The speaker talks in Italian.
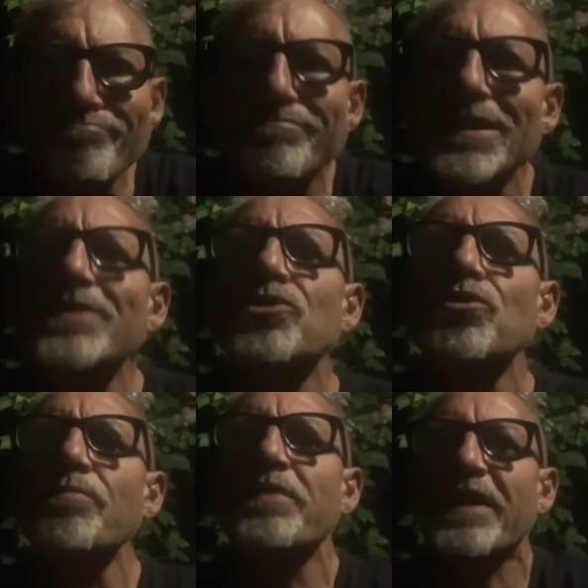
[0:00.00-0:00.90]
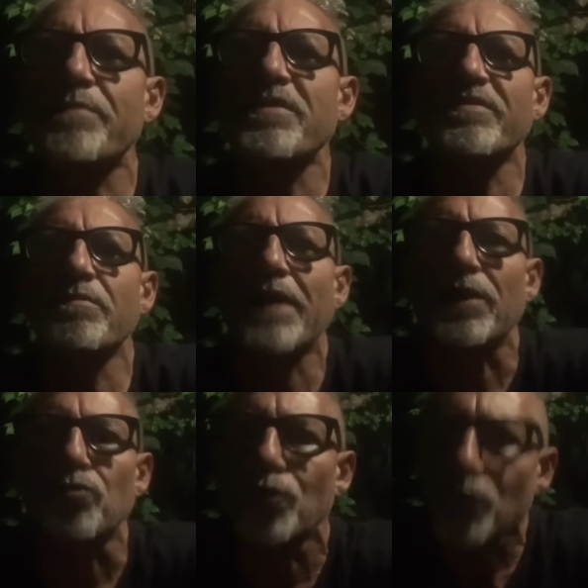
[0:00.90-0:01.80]
attenzione perché mi è
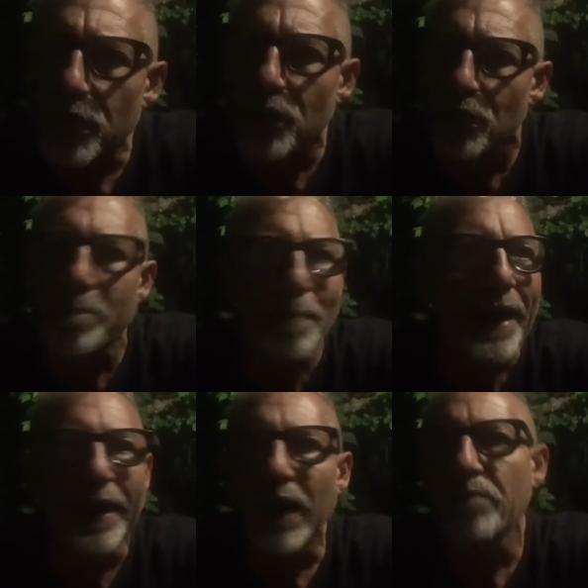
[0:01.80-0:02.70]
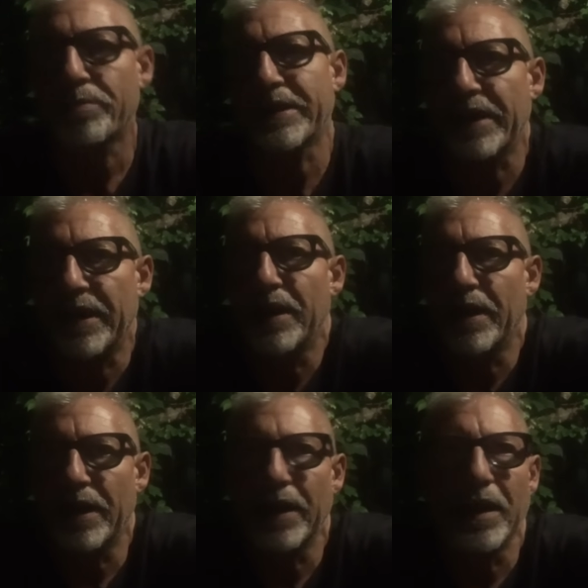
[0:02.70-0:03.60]
sembrato, non dico in palla, perché è,
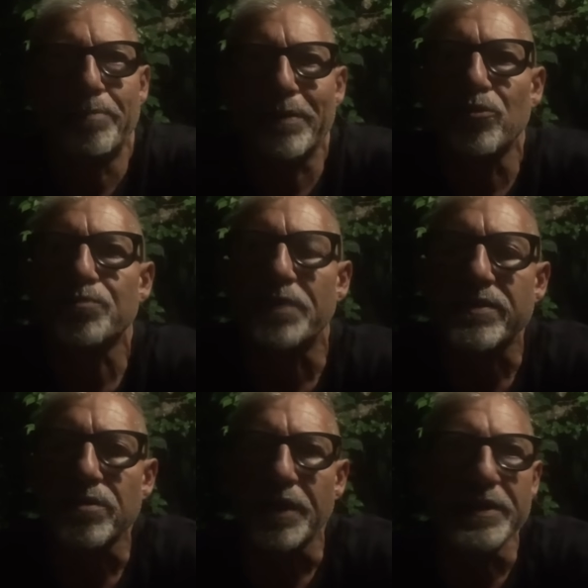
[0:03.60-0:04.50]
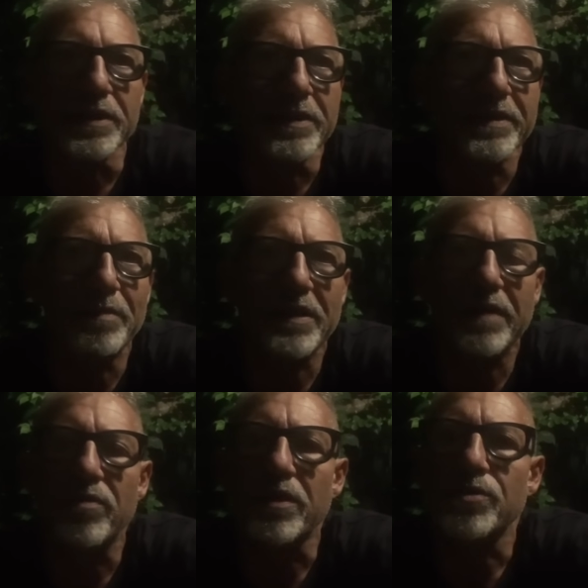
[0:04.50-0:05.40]
la, è il primo spezzone di, di
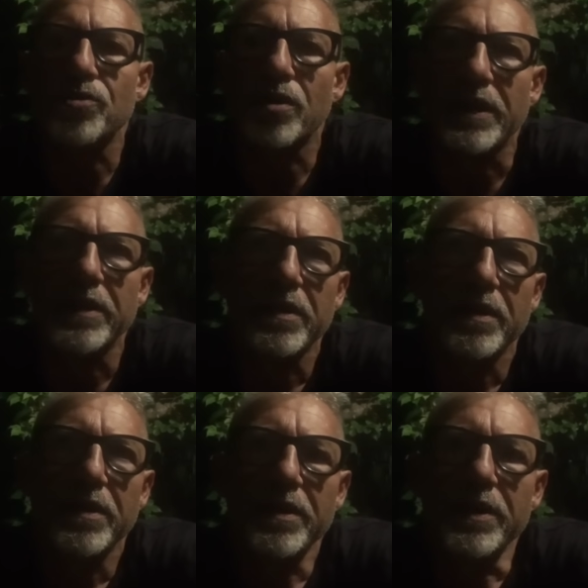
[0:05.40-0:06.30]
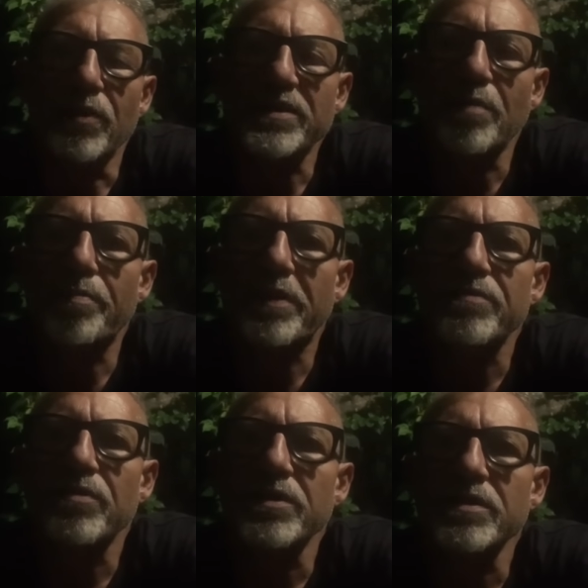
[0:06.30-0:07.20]
amichevole che gioca in questa
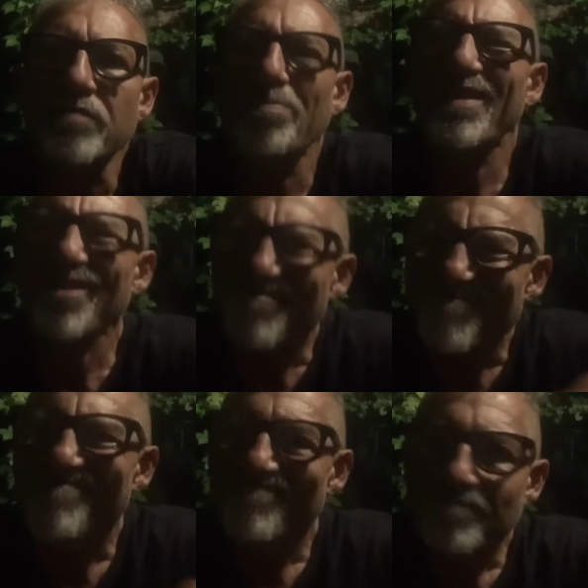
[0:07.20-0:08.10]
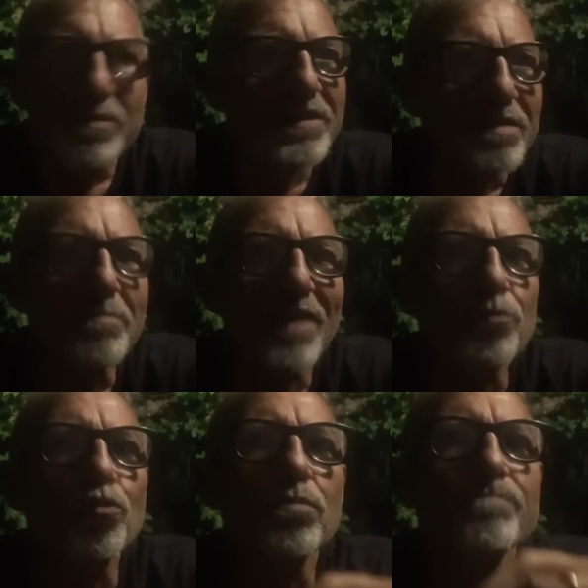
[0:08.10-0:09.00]
preparazione estiva, però mi è sembrato